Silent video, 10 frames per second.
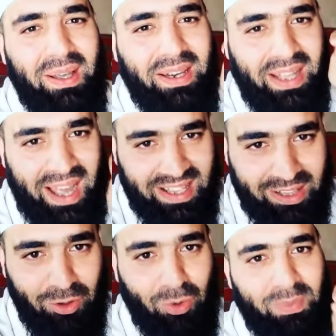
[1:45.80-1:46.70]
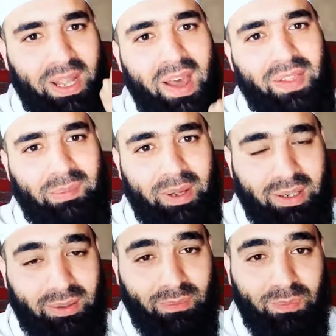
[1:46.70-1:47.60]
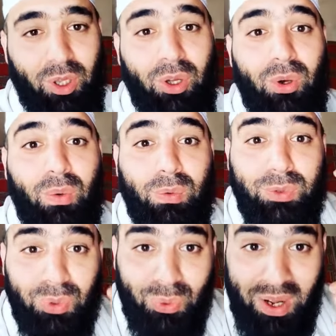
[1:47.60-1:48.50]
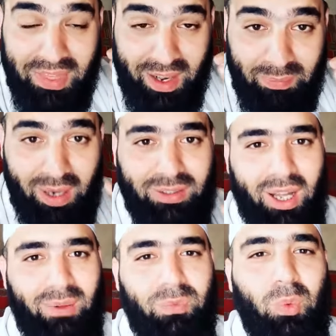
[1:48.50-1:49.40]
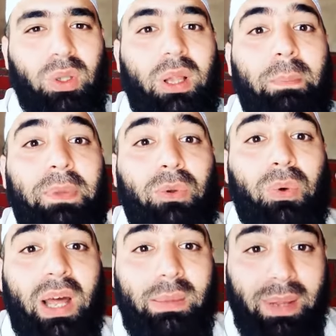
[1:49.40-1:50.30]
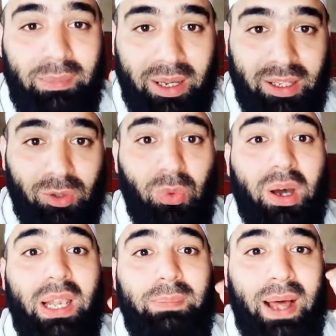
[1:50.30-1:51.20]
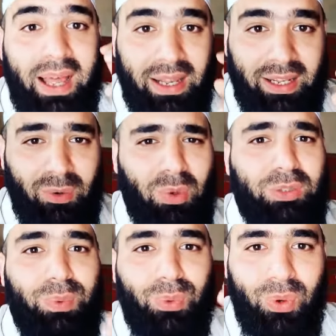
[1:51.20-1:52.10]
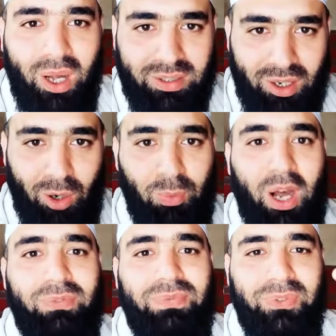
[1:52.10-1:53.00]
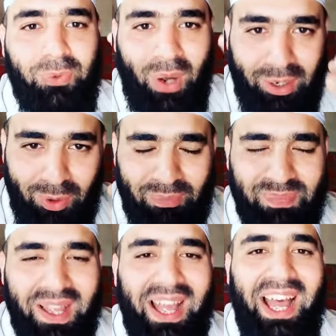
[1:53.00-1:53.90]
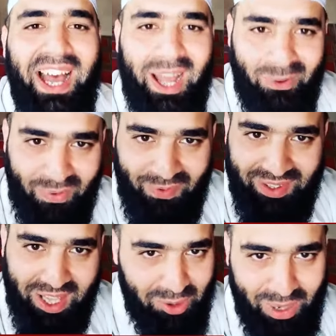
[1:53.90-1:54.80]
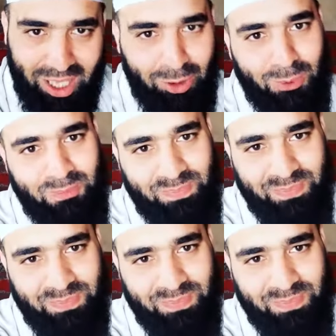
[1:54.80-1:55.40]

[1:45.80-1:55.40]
برعايتكم لهذا المريض انشروا هذا المقطع وطمنوا قلب المريض وقلب أهله واجبروا خاطرهم وخففوا عنهم خفف الله عنكم